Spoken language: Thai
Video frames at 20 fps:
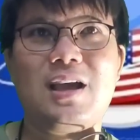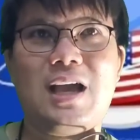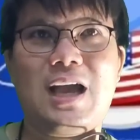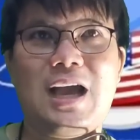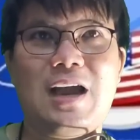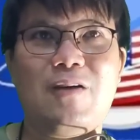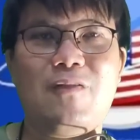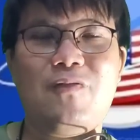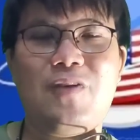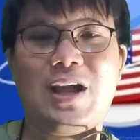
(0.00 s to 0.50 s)

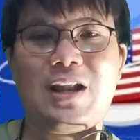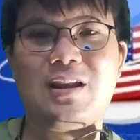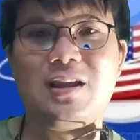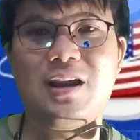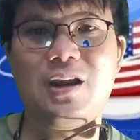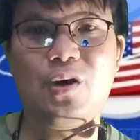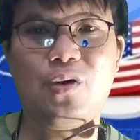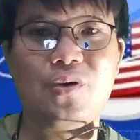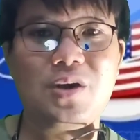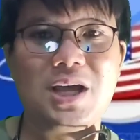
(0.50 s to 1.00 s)
ข่าวฝัด
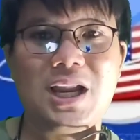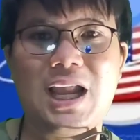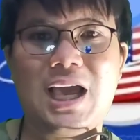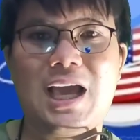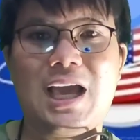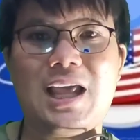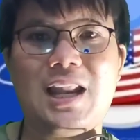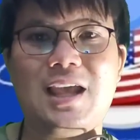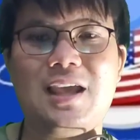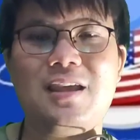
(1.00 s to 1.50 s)
กะโหลกกะ
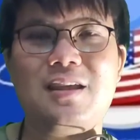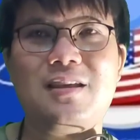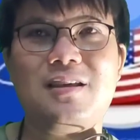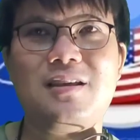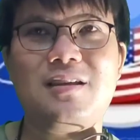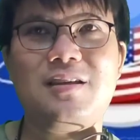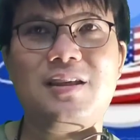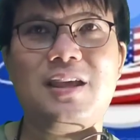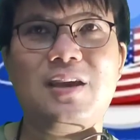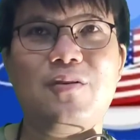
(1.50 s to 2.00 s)
ลาอะไร
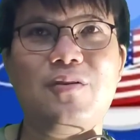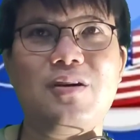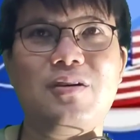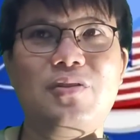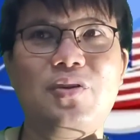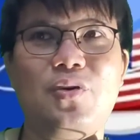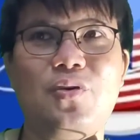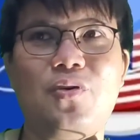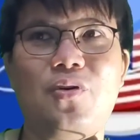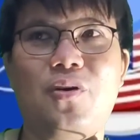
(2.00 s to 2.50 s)
เกี่ยวกับ
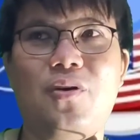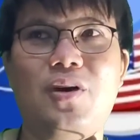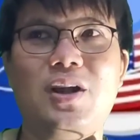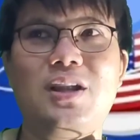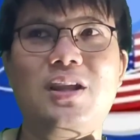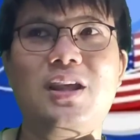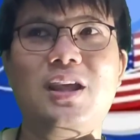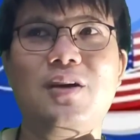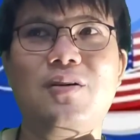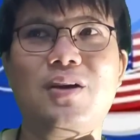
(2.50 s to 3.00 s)
โดคอน
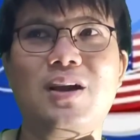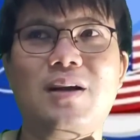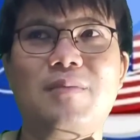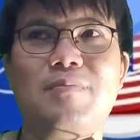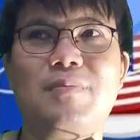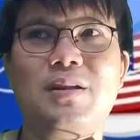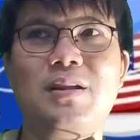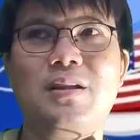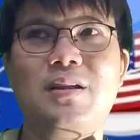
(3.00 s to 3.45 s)
เกี่ยวกับ